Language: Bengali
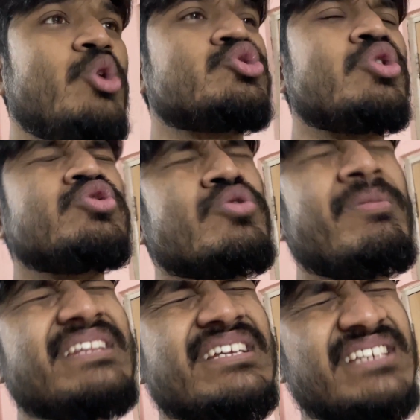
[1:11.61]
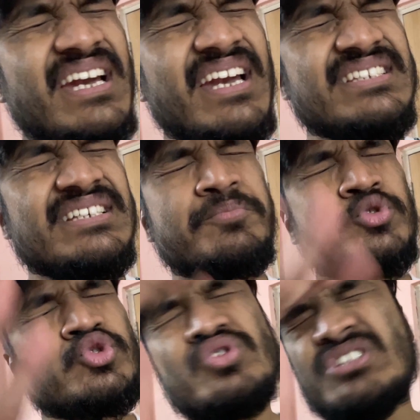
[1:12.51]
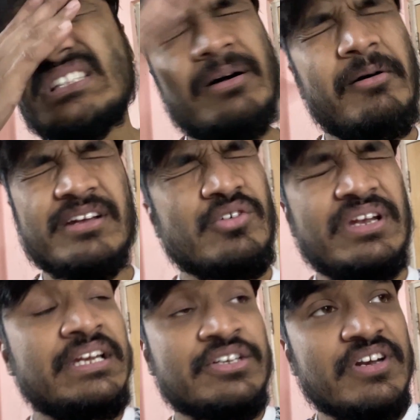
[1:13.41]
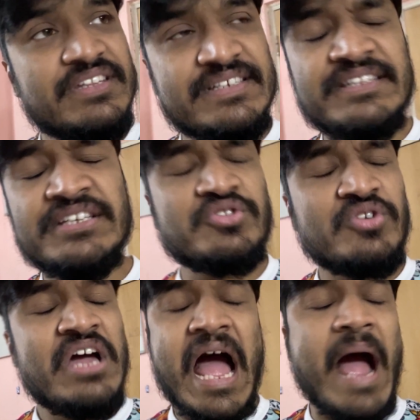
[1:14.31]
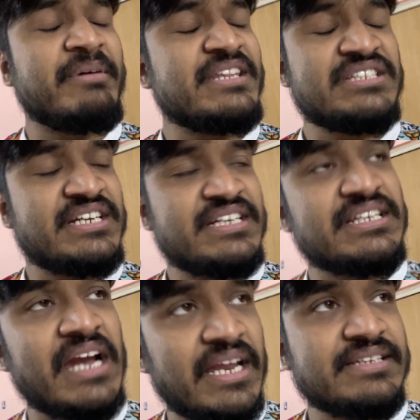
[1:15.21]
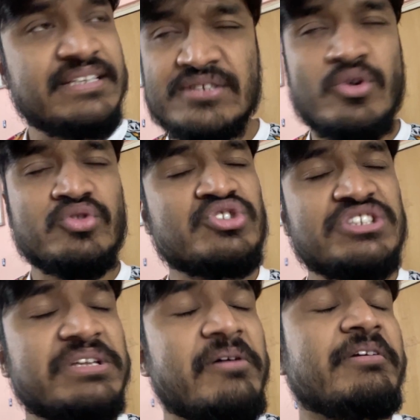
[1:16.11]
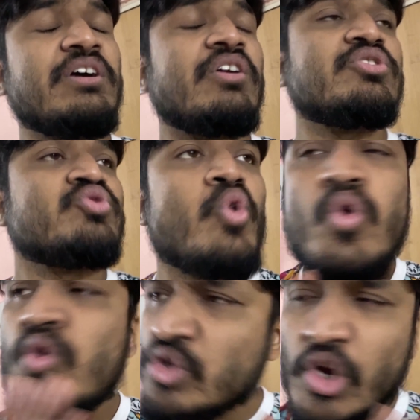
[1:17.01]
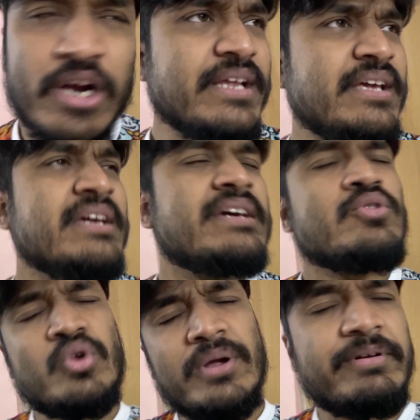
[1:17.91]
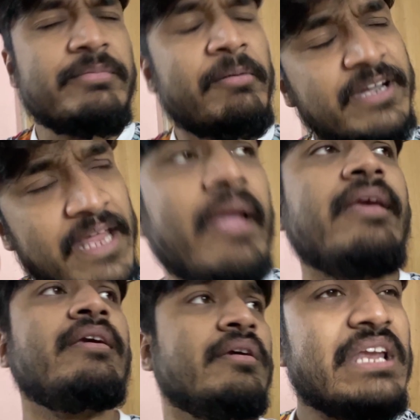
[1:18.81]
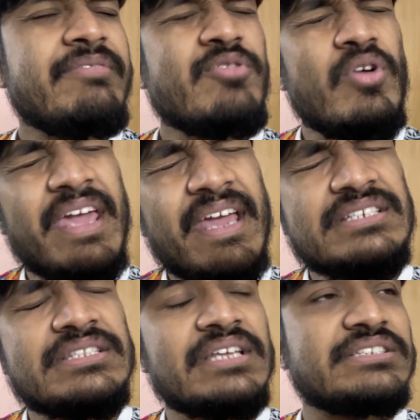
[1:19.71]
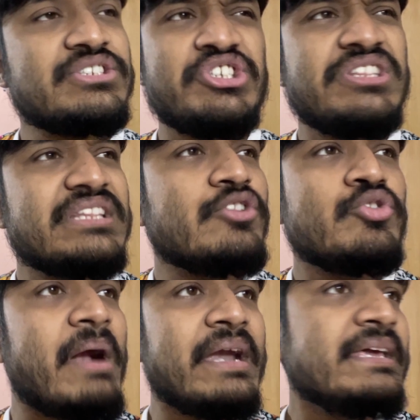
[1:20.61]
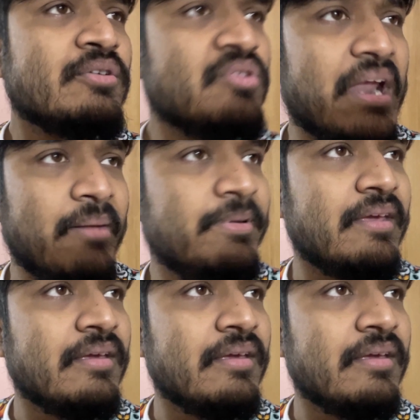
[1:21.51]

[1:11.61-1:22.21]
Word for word: শোনো তোমাদের জেনারেশন প্রচুর চিন্তা ভাবনা করে ইলেকট্রনিক্স কিনতে যেত আমাদের জেনারেশন আলাদা ঠিক আছে অত চিন্তা ভাবনা করার কোনো দরকার নেই ঘুরে ফিরে ব্যাপারটা একই লাইফে অনেক চিন্তা আছে চিন্তা তো বাড়িয়ে কোনো লাভ নেই